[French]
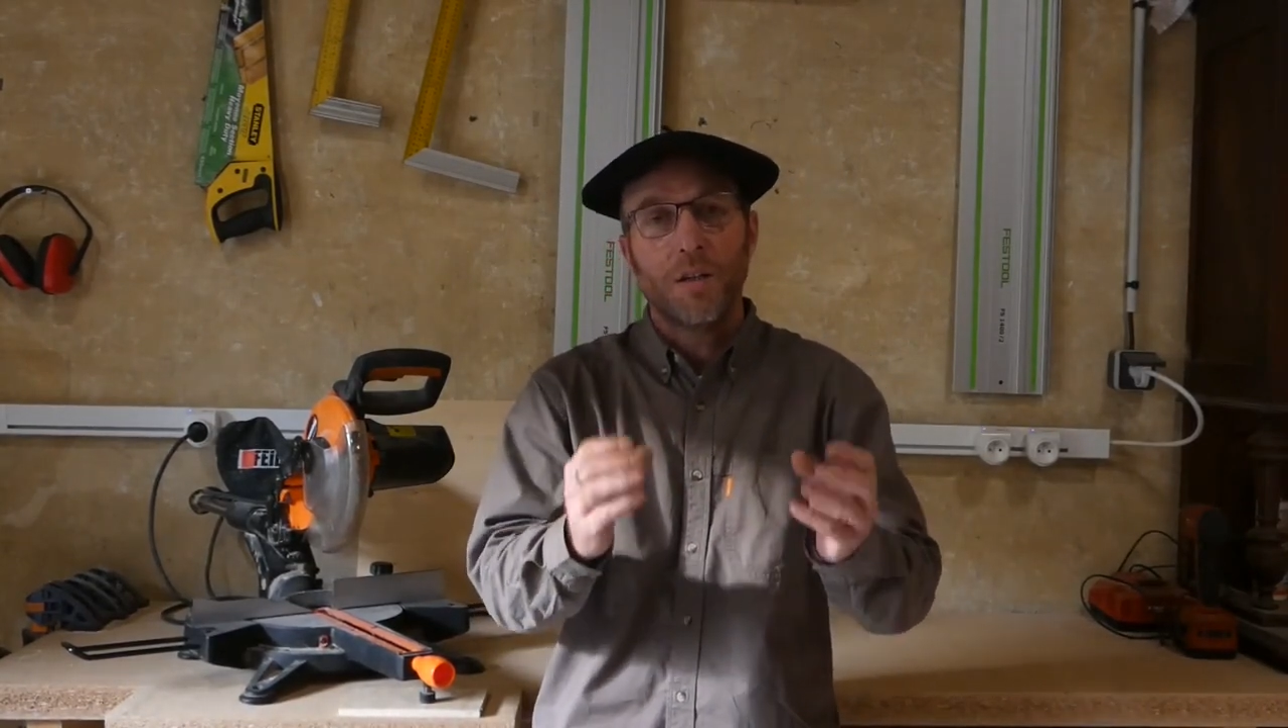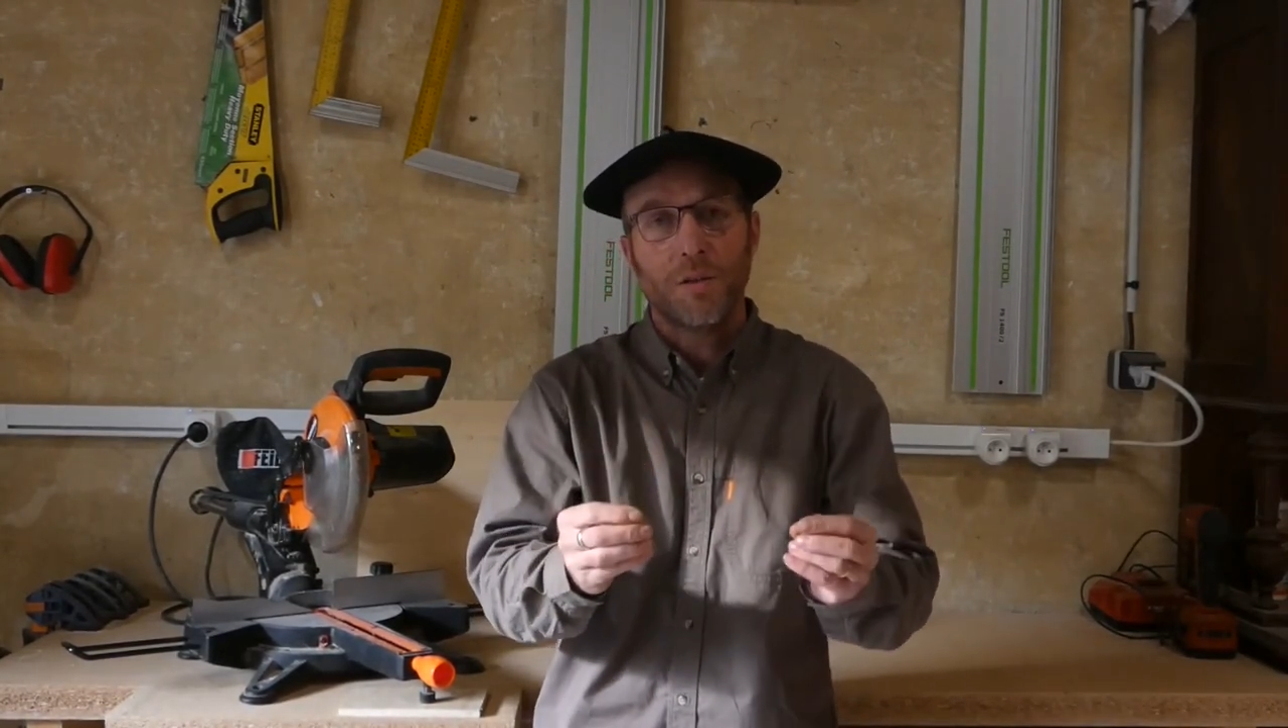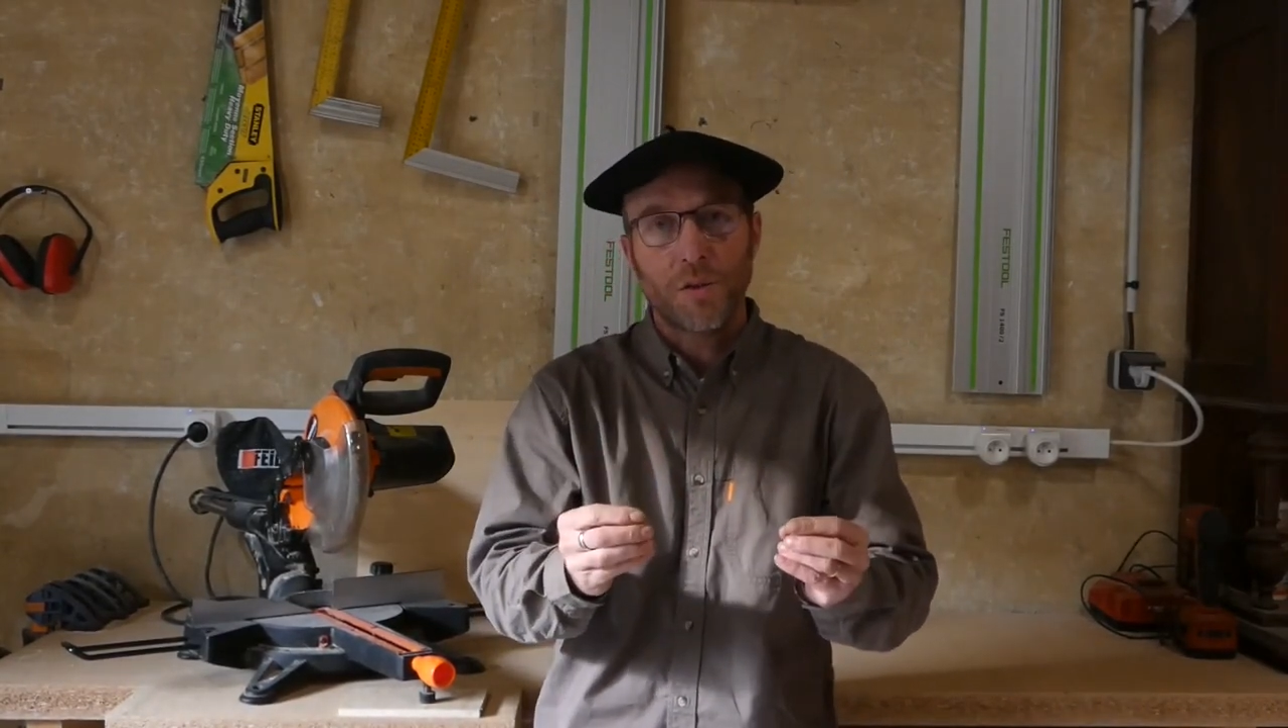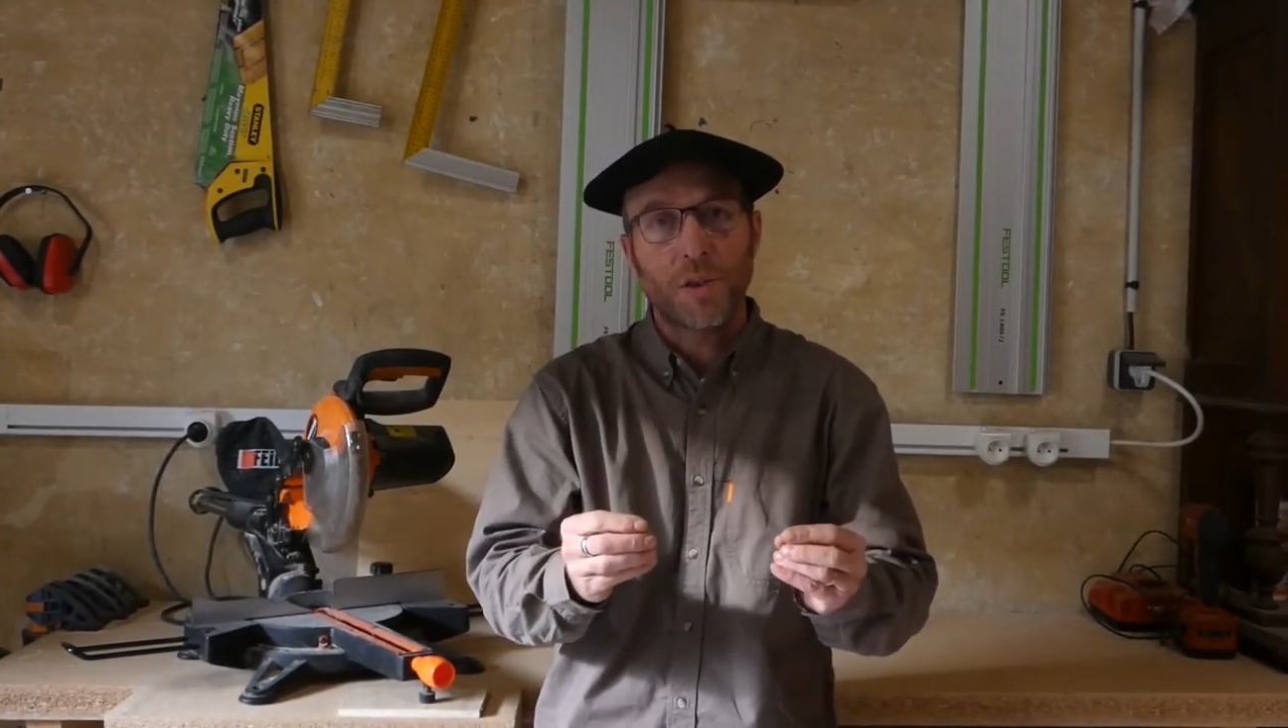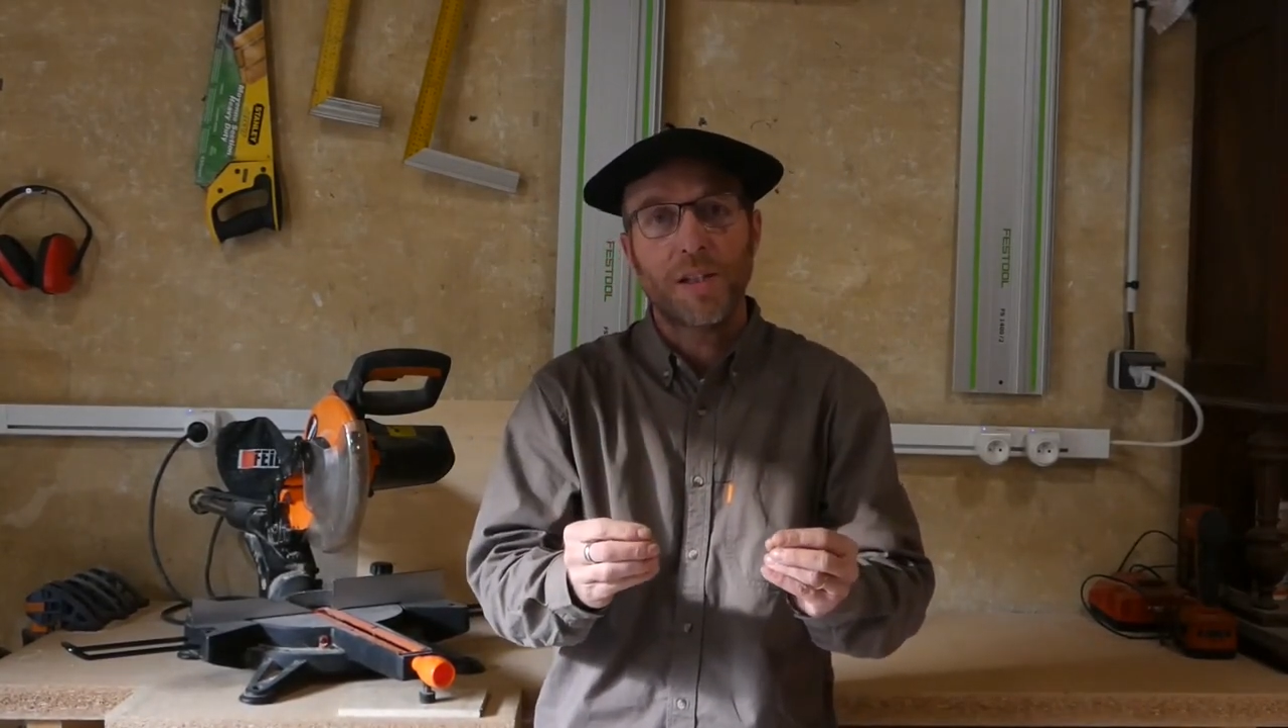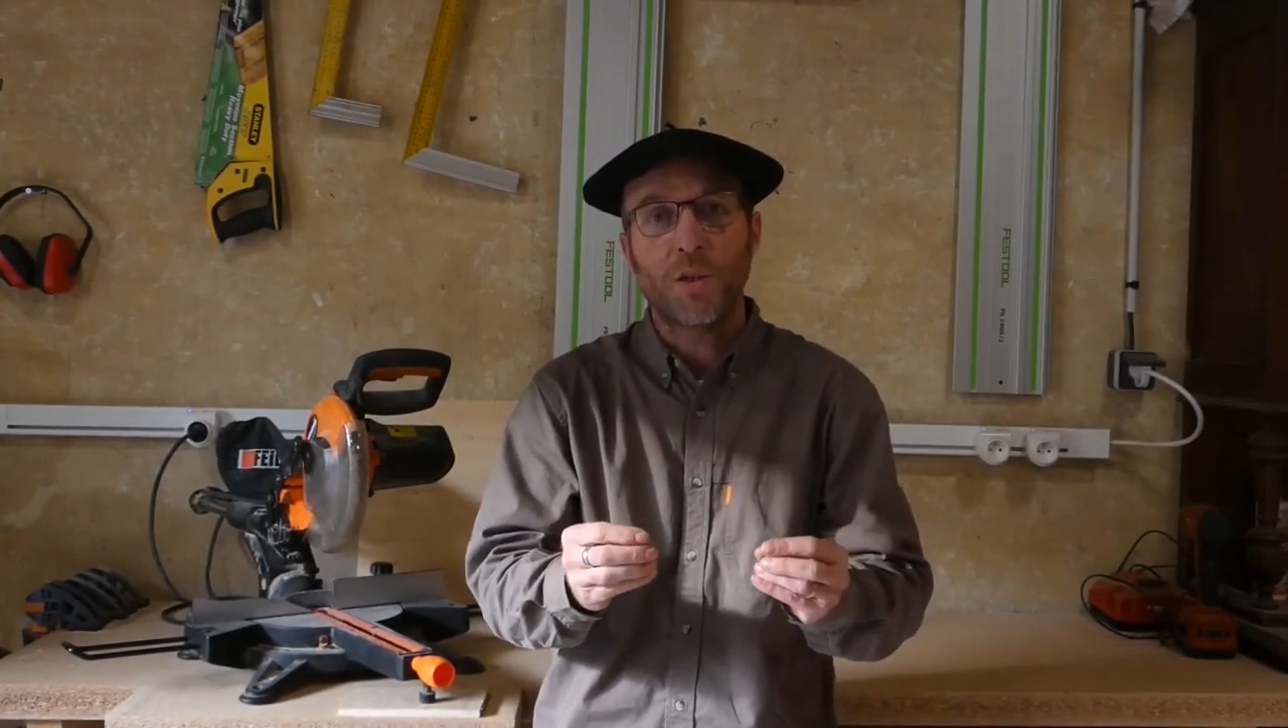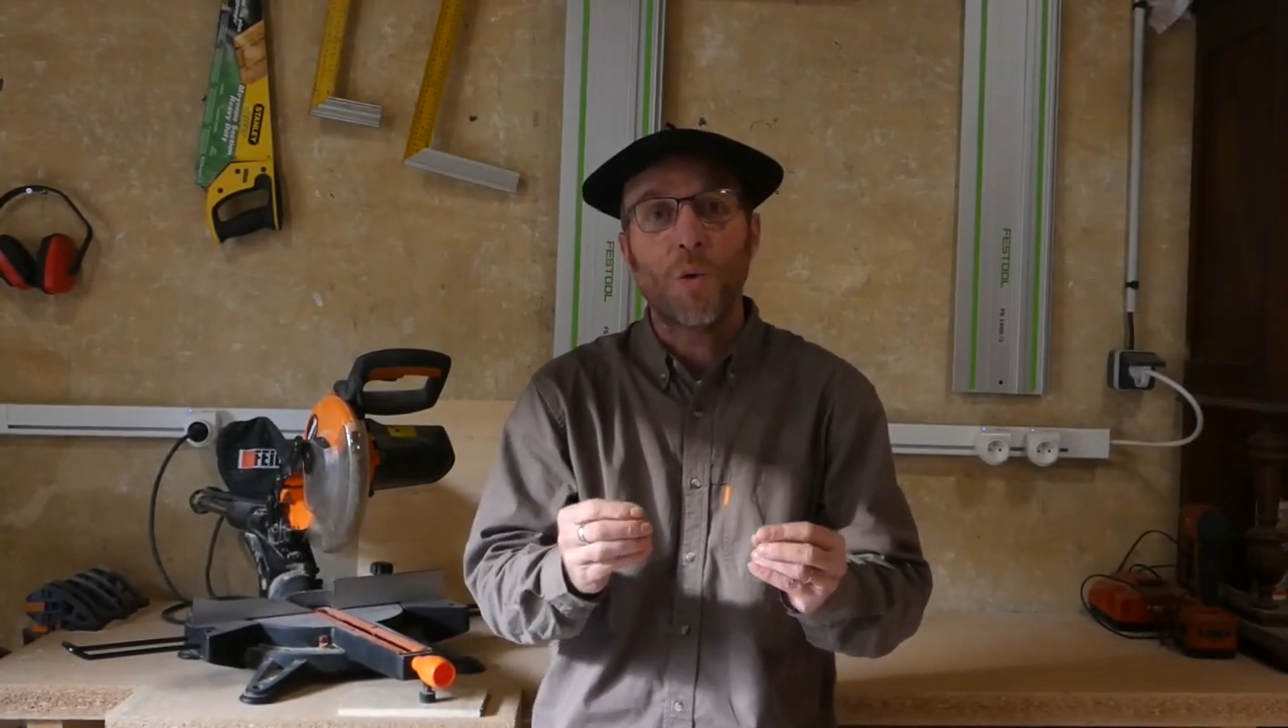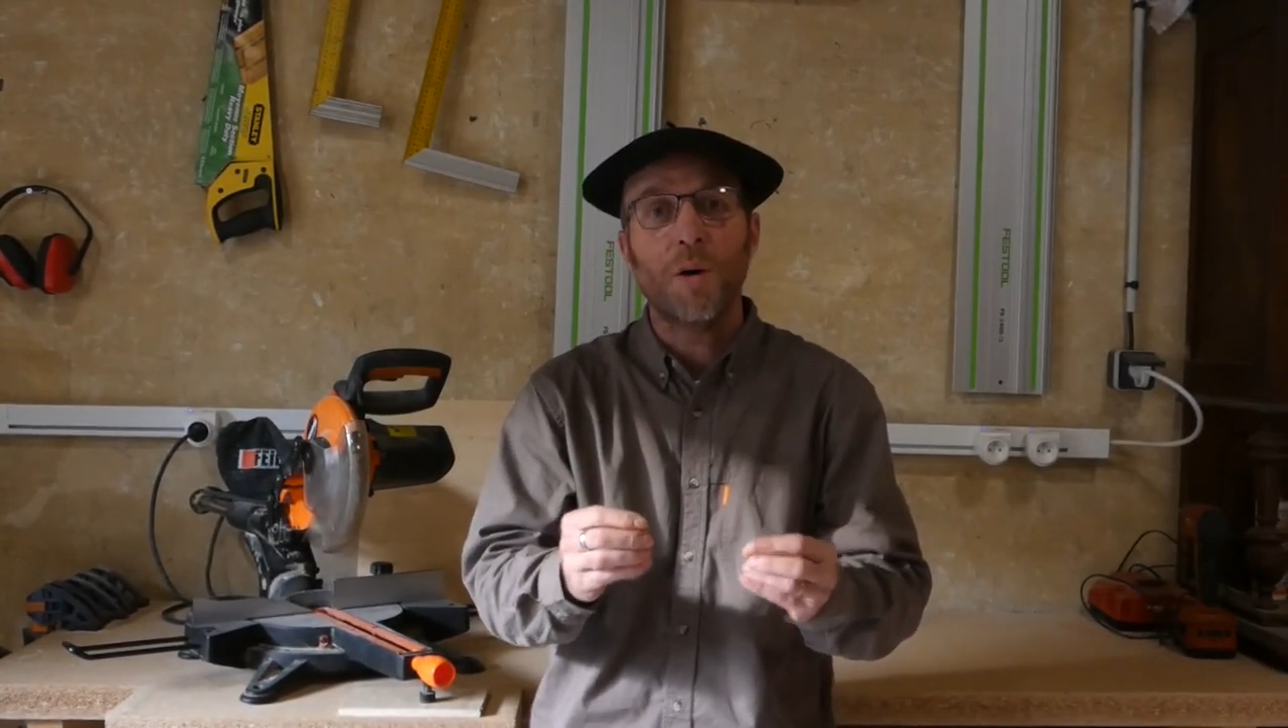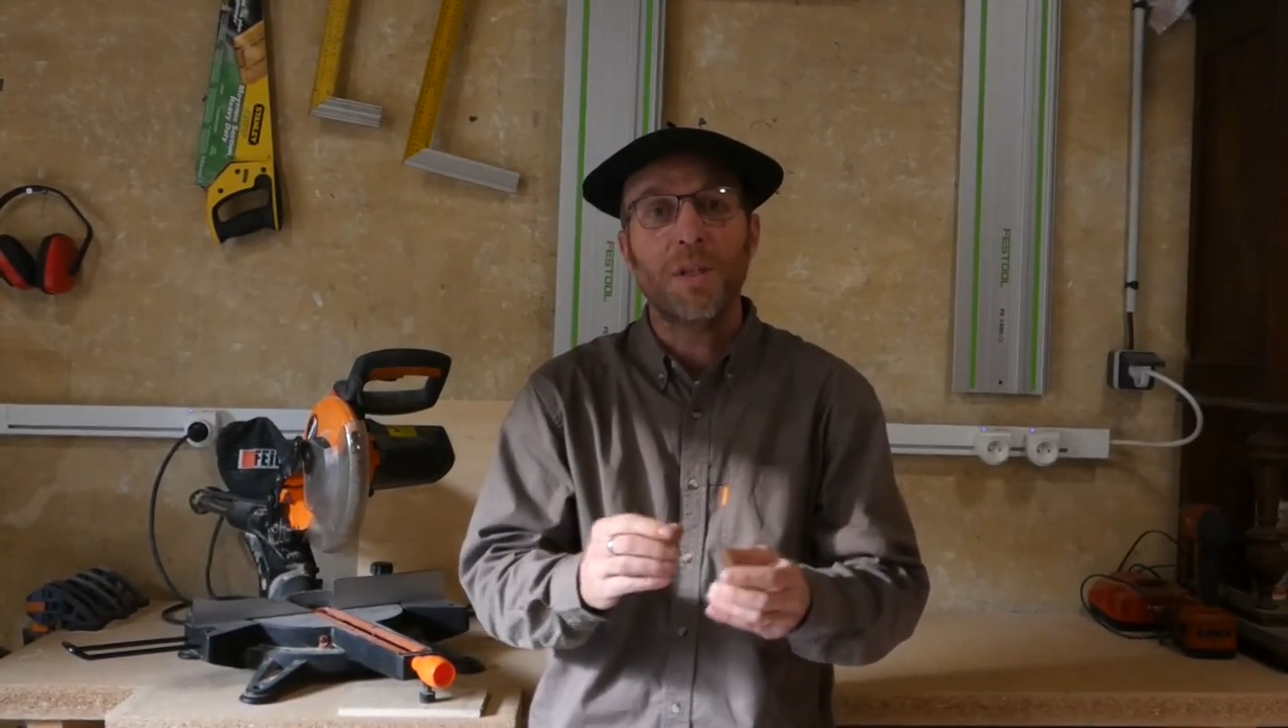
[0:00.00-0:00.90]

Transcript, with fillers: ces trois